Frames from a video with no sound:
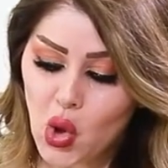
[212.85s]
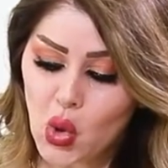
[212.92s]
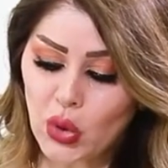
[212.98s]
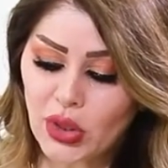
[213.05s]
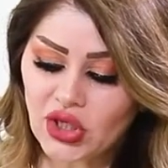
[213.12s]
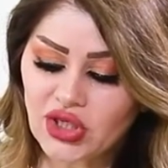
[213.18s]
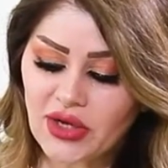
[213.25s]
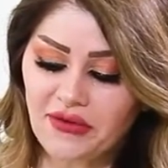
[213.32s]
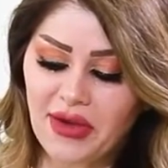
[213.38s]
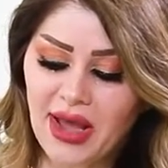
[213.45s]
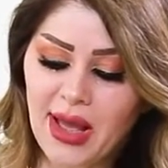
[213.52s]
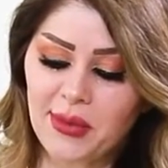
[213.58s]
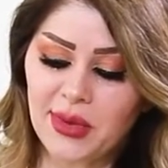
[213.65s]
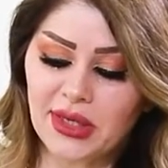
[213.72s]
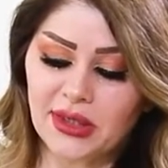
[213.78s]
وكشف
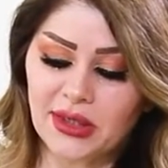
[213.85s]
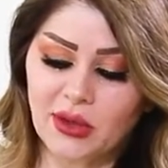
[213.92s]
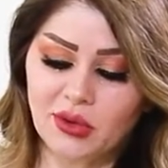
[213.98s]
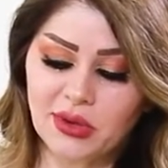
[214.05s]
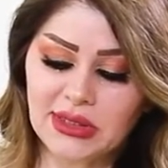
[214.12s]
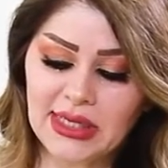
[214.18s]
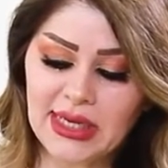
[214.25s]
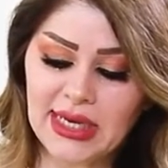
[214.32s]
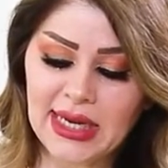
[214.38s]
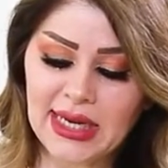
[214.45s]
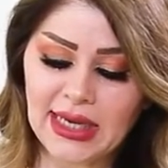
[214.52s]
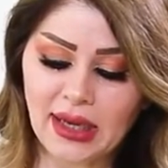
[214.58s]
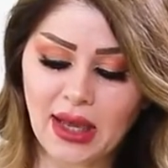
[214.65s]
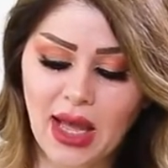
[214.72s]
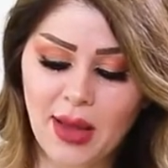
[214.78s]
عامل التوصيل
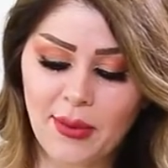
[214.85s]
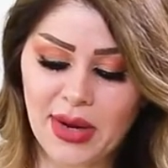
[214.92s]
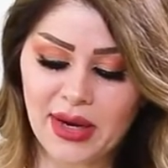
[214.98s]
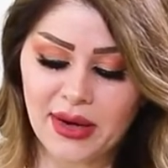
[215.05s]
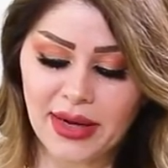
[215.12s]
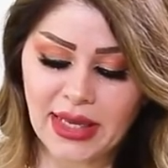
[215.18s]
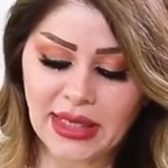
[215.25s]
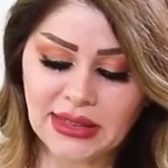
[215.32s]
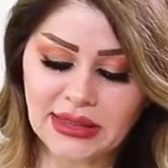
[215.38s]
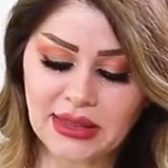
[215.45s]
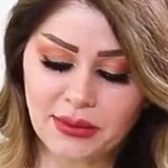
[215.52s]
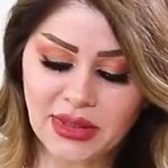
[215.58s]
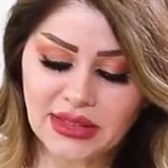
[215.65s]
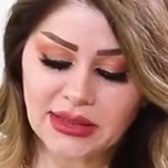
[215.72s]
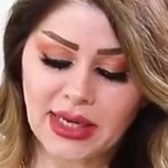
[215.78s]
اللي قابل الرئيس
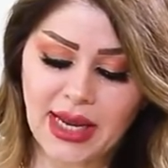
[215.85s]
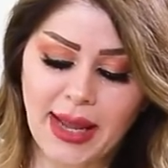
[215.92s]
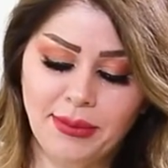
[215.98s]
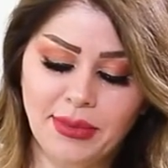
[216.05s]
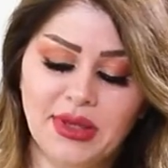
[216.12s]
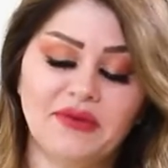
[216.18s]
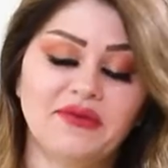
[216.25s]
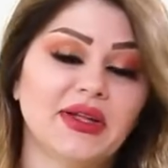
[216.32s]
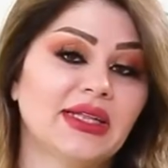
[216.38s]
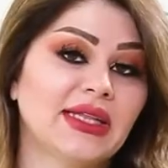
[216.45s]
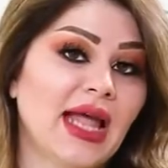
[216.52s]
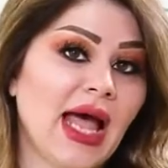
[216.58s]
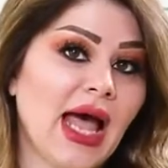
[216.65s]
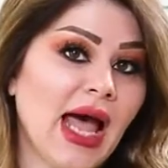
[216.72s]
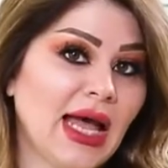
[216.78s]
المصري عبد
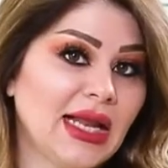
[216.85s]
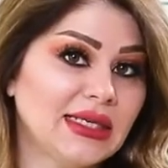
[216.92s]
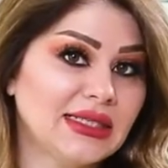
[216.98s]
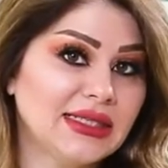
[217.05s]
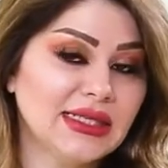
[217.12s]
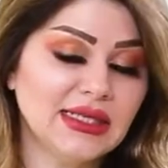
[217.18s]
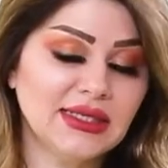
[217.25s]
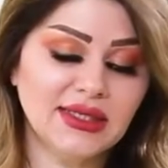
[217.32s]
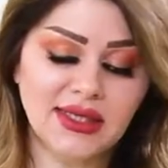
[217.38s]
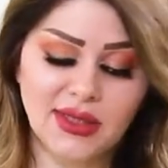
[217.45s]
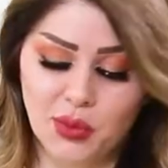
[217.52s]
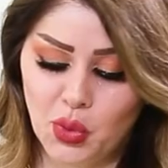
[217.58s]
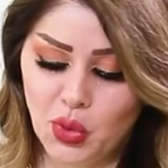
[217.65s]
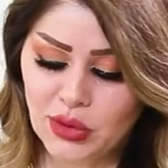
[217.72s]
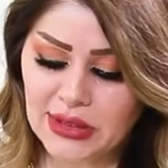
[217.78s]
الفتاح
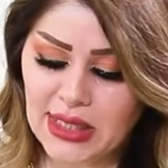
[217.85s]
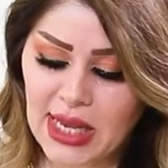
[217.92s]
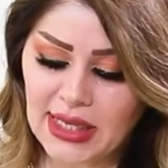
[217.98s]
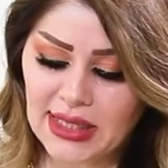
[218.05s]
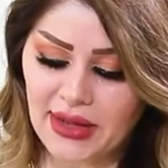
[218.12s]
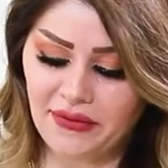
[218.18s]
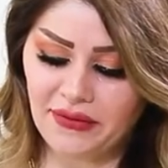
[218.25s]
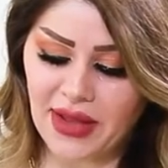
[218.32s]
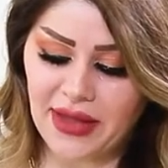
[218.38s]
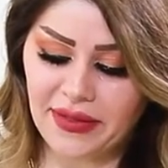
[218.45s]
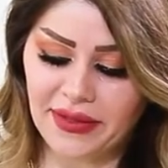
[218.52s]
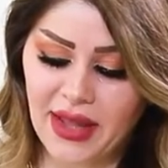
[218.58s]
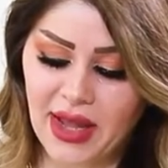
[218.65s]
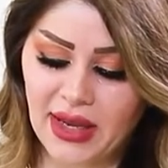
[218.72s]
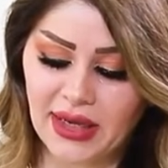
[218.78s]
السيسي مصادفة
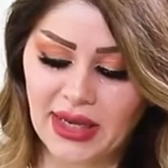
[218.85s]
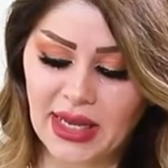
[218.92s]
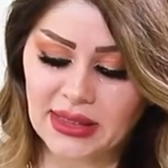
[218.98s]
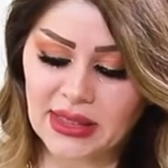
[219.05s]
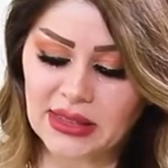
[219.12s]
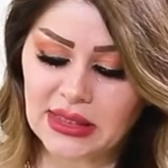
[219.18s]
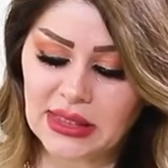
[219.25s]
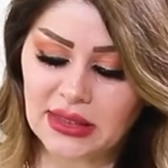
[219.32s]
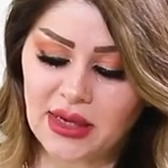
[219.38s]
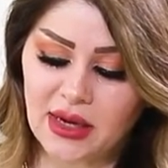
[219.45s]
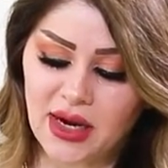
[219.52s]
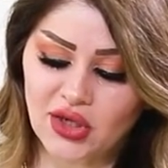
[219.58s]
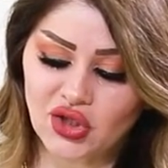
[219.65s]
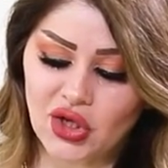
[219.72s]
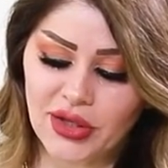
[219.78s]
أثناء قيادته
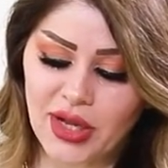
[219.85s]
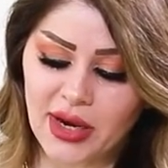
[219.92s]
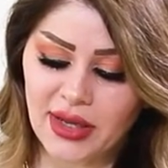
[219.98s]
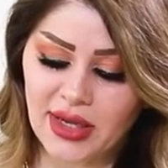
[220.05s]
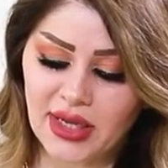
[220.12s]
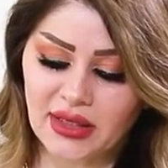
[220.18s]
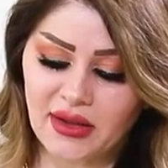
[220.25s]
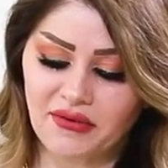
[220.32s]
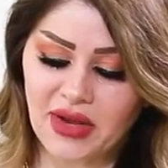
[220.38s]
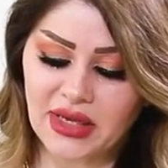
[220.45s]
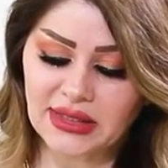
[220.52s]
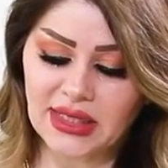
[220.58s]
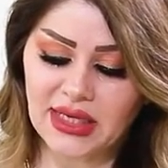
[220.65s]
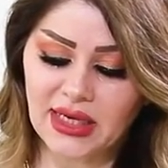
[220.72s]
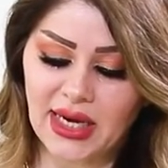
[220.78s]
دراجة نارية
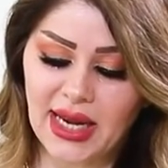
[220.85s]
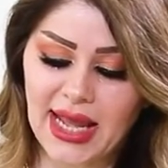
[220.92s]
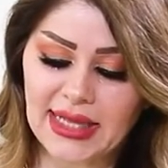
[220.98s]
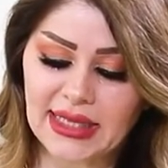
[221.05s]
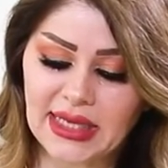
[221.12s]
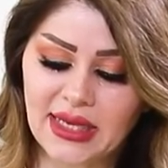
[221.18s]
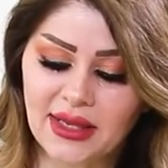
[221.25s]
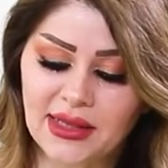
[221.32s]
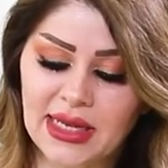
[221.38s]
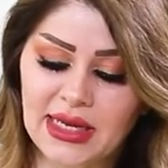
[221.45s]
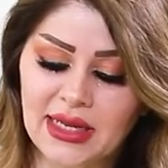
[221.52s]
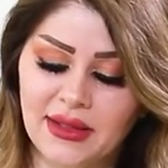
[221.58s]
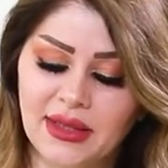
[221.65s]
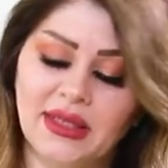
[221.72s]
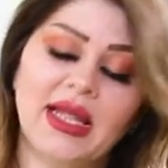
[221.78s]
تفاصيل الحديث
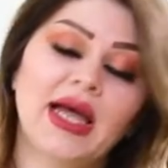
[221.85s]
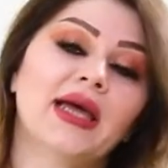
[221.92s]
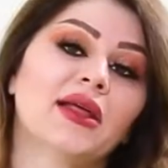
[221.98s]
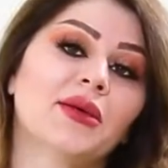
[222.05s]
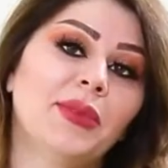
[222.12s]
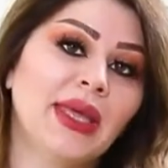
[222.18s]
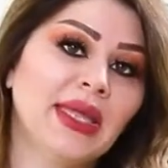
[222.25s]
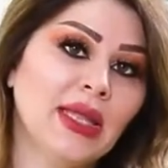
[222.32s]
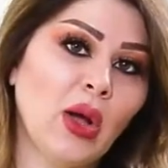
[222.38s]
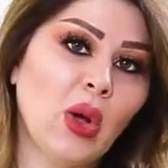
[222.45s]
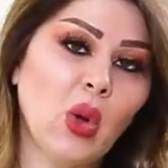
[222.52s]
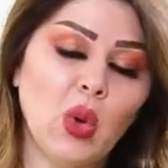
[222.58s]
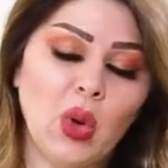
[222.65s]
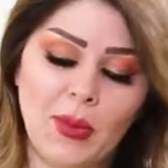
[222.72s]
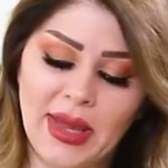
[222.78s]
الذي دار
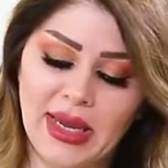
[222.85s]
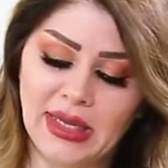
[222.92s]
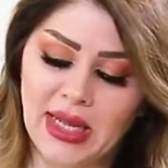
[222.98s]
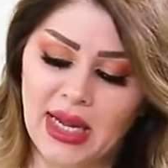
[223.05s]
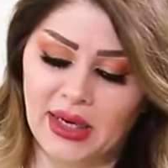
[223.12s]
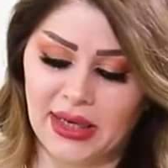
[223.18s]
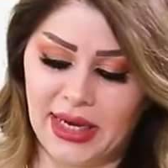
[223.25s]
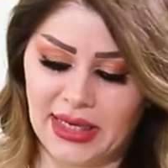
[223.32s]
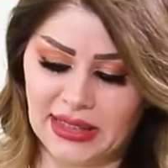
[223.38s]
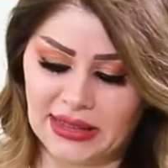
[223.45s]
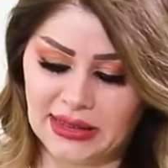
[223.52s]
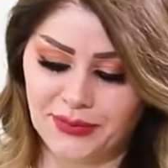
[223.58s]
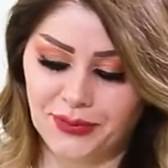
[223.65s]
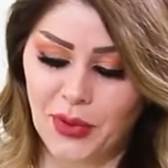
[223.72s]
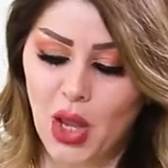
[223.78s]
بينه وبين
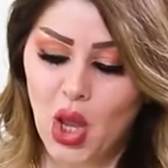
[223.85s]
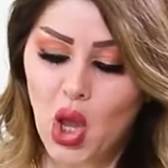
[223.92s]
الرئيس